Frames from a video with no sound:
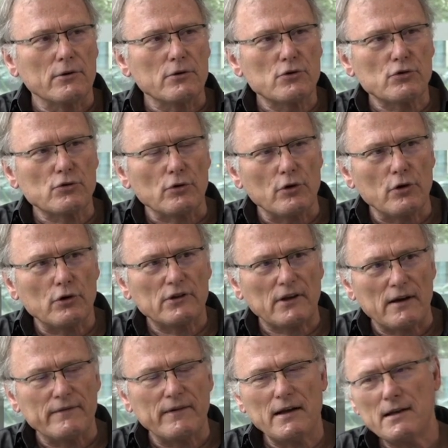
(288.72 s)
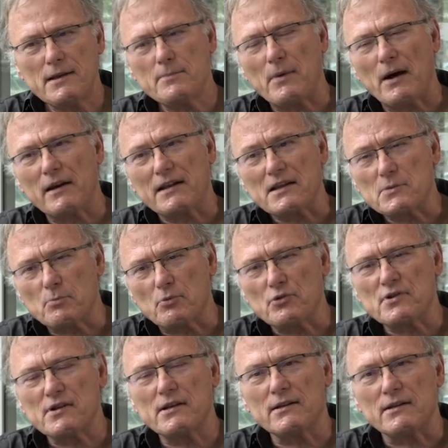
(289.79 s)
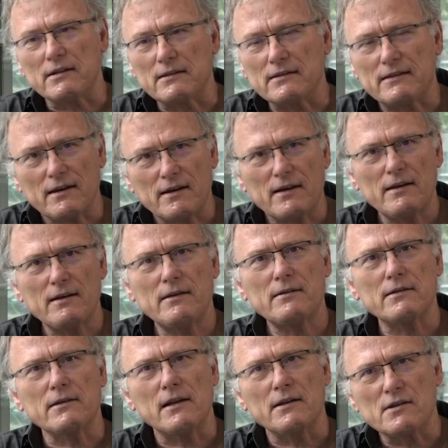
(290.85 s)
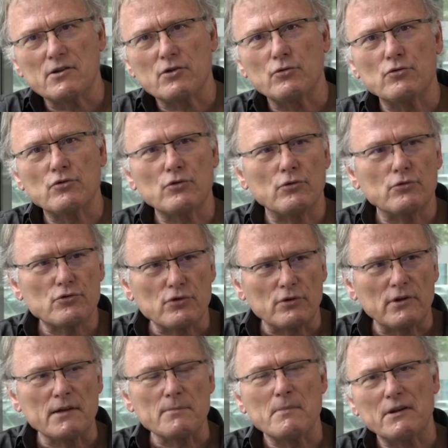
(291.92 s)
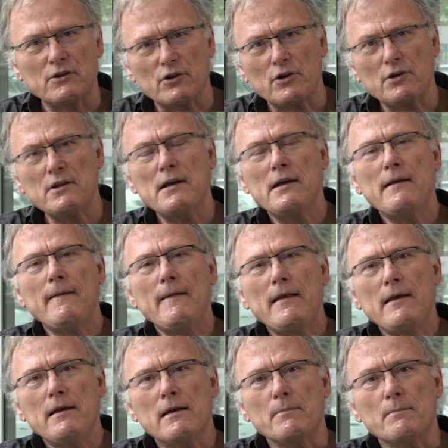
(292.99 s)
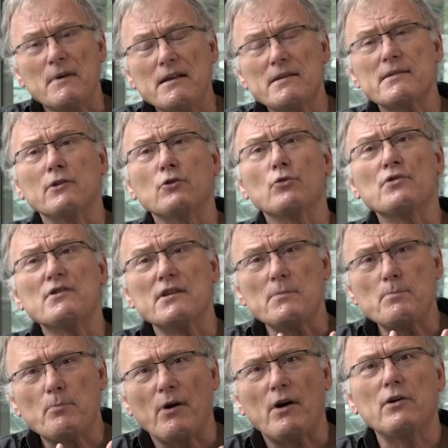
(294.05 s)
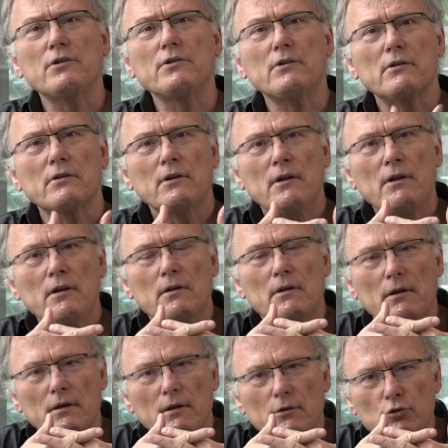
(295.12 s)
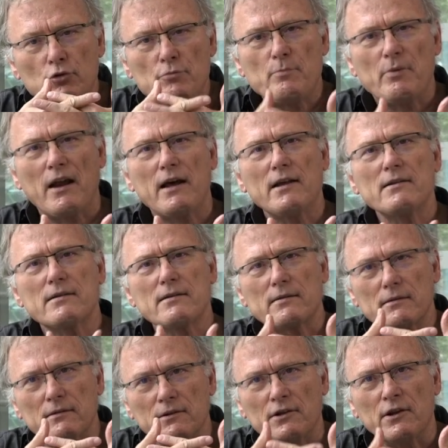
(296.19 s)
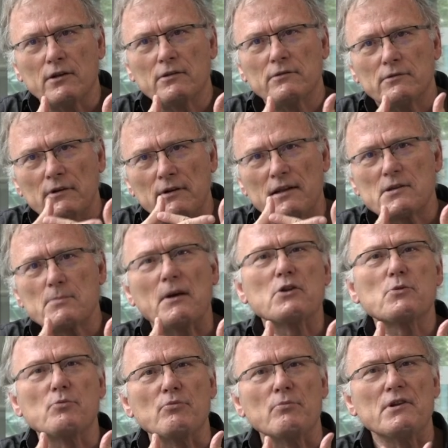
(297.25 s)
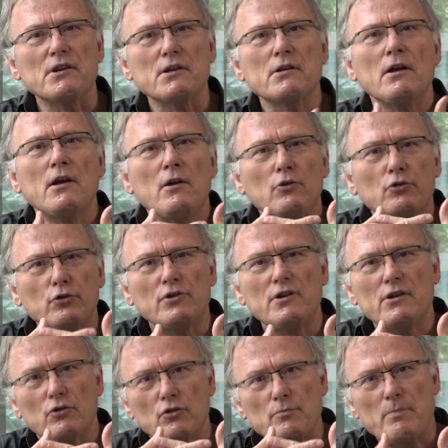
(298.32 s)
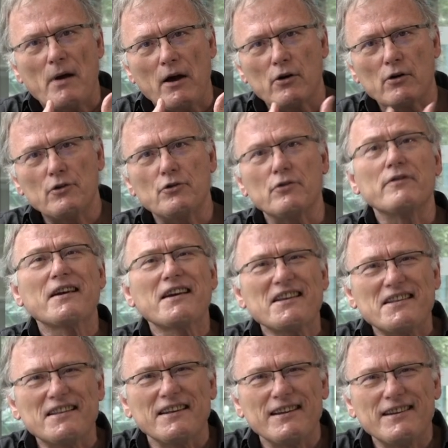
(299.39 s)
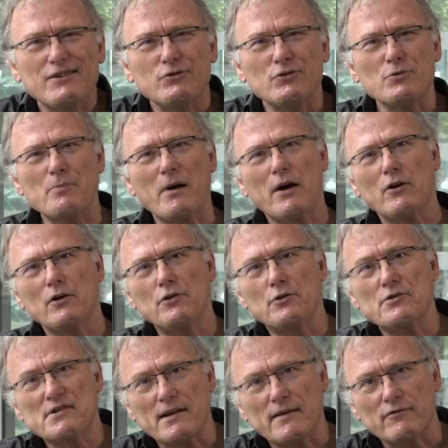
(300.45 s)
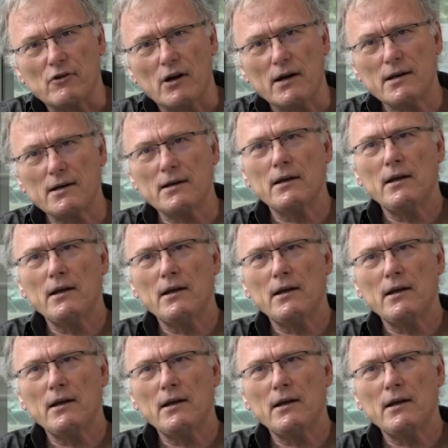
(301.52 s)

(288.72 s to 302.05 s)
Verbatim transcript: sur leur travail, par l'exposé des terrains et de la discussion sur les méthodes, mais c'est aussi prendre une place dans l'espace public, tenir une parole de vérité ou une parole de savoir